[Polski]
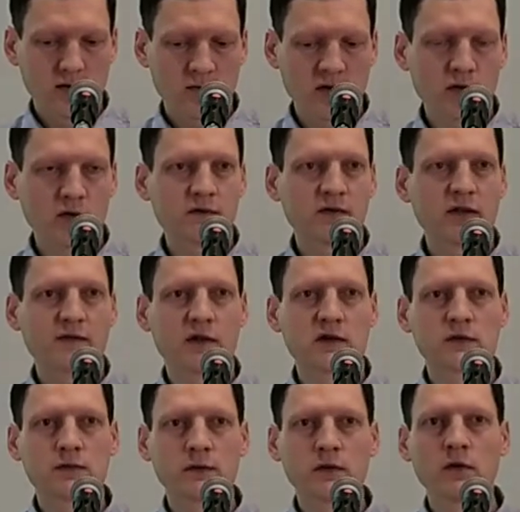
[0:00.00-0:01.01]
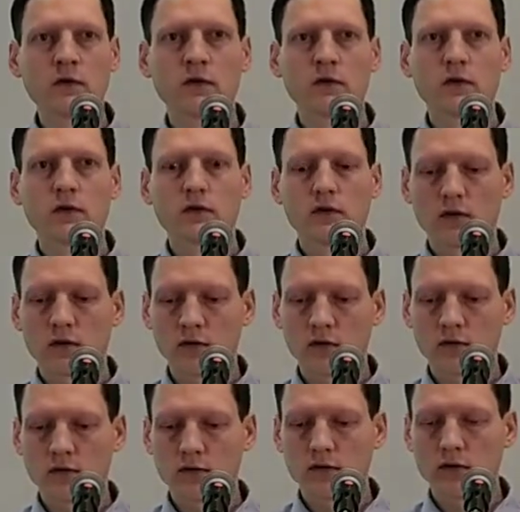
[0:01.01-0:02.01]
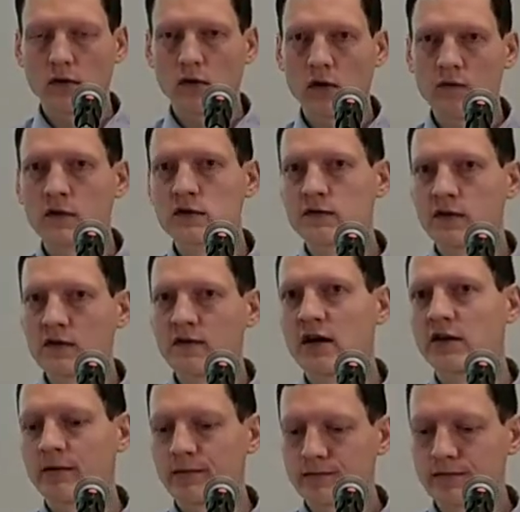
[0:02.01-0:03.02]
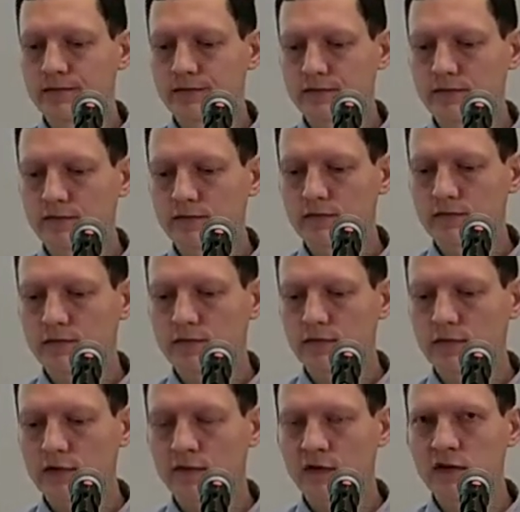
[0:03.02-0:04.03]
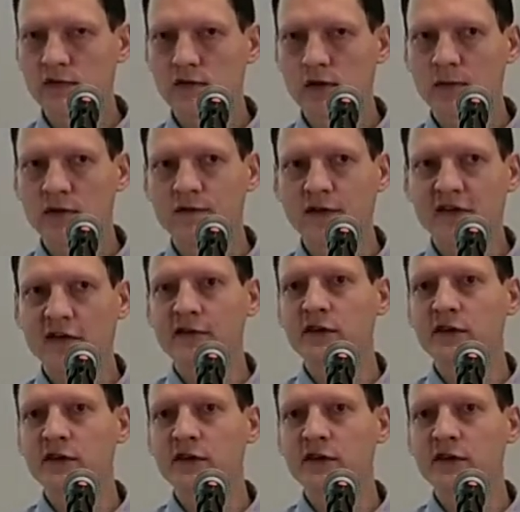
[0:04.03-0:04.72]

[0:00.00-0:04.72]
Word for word: będą wydawać swój y, owoc swojej wiary. Więc dwie